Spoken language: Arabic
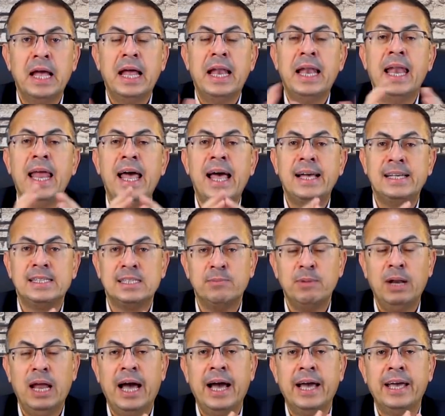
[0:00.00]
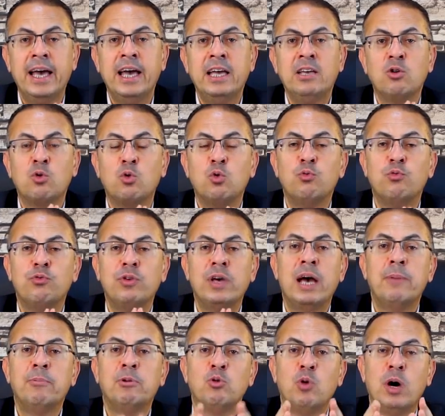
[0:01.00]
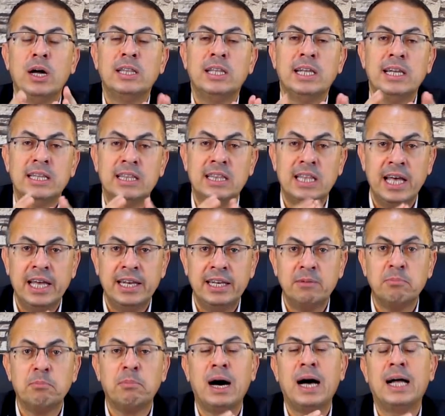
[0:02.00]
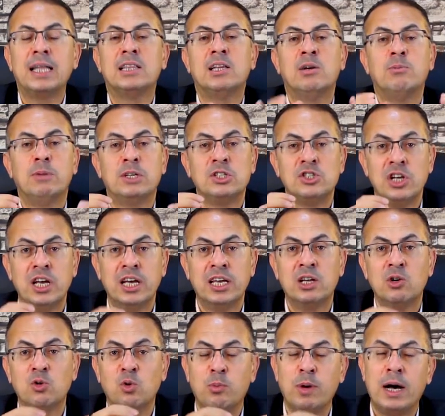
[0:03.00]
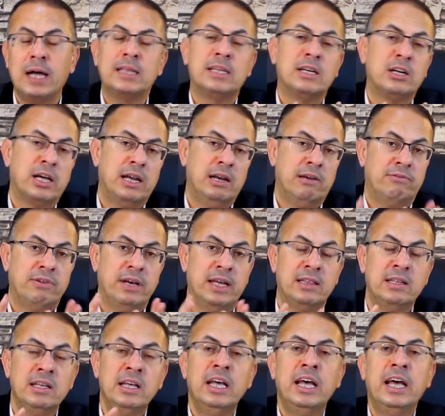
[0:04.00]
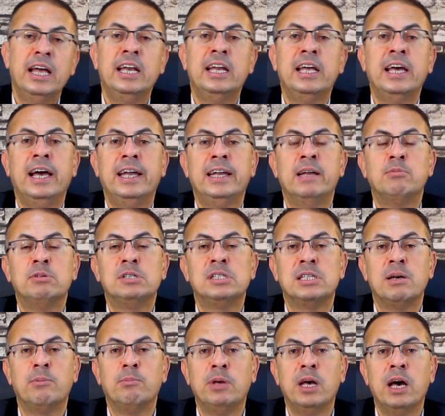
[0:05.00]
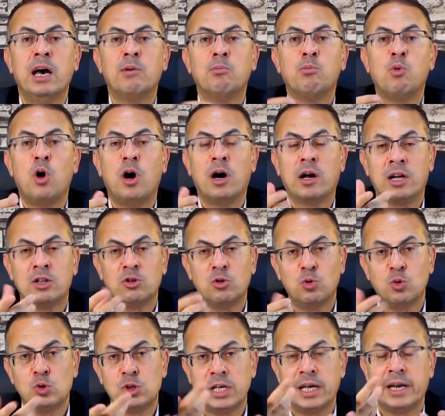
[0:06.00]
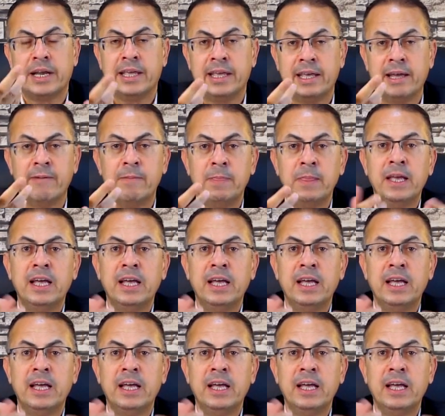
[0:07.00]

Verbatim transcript: لازم الحياة يكون فيها من وقت للتاني بعض المشاكل وبعض الخلافات اللي احنا بنسميها البهارات الأسرية